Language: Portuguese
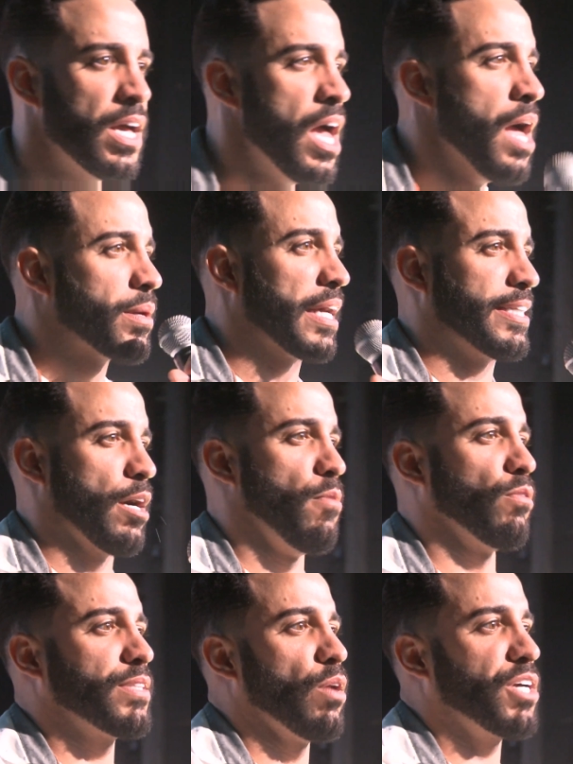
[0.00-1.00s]
Porque tem um
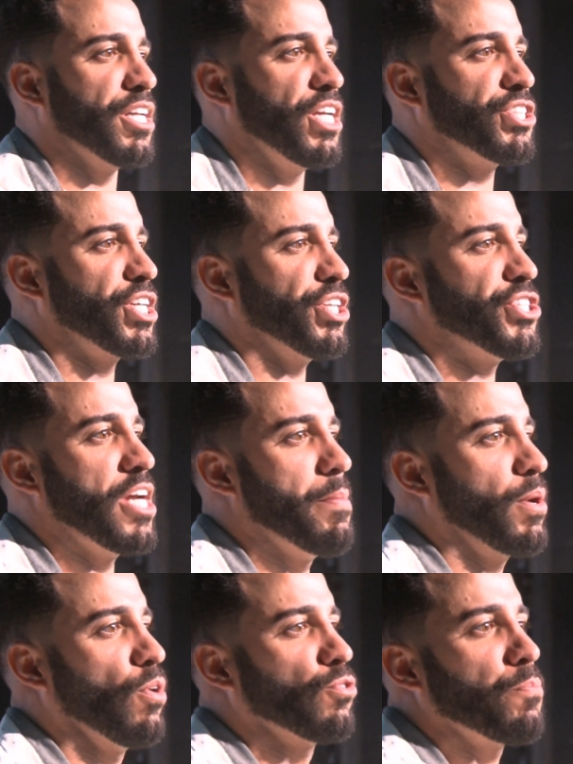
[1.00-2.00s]
montão que disse que te ama e
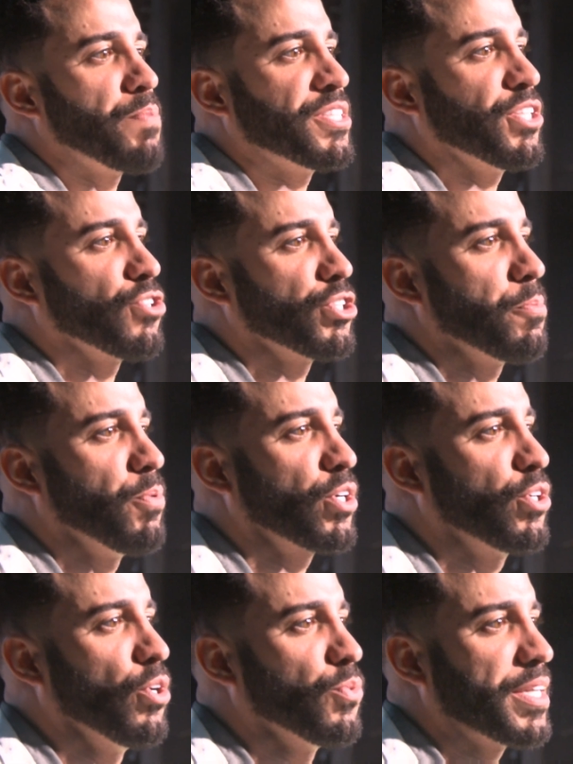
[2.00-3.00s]
quando tu precisou te
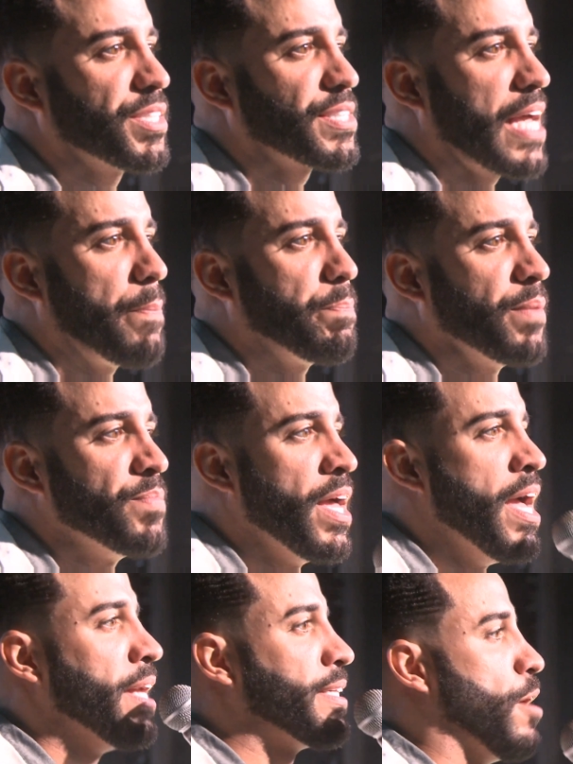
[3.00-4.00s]
bloqueou no WhatsApp.
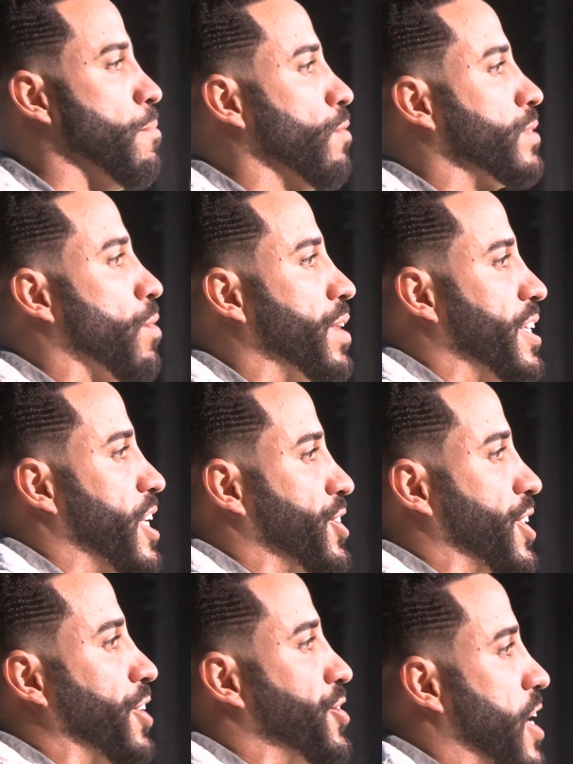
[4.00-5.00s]
Tem um montão que disse
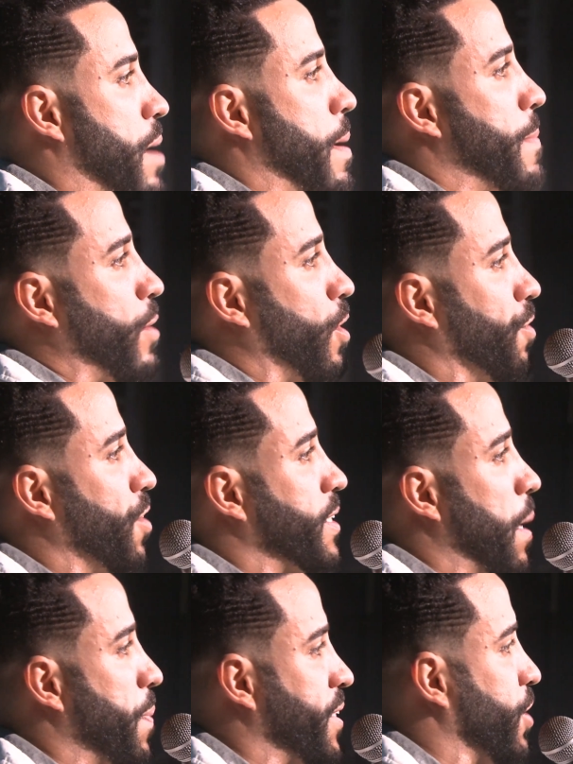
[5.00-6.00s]
que te ama, mas quando você
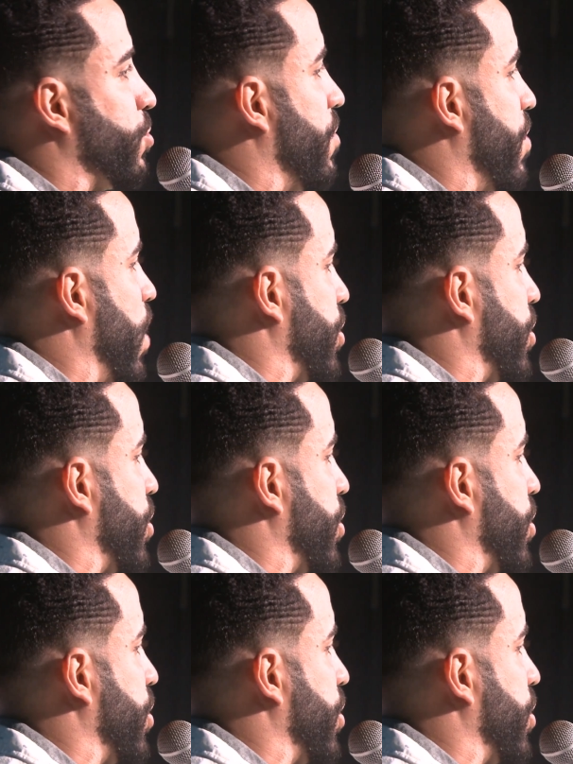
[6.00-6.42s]
precisou virou as